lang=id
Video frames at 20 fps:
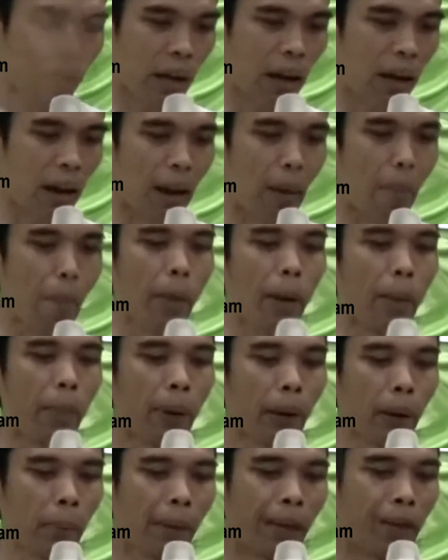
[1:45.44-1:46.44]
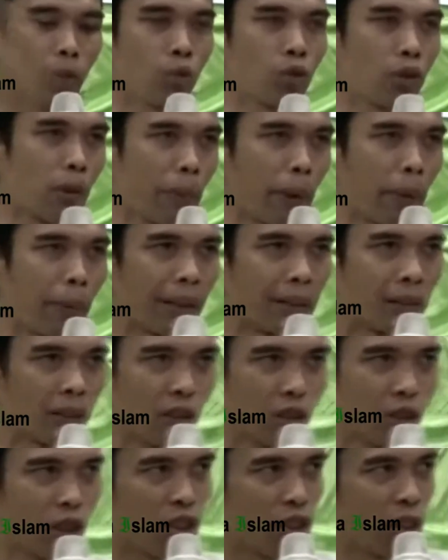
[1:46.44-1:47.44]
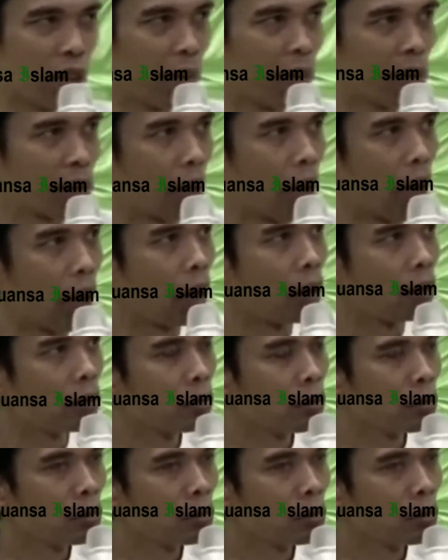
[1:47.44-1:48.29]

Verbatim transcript: setengah lempar pakai batu sampai mati selesai masalah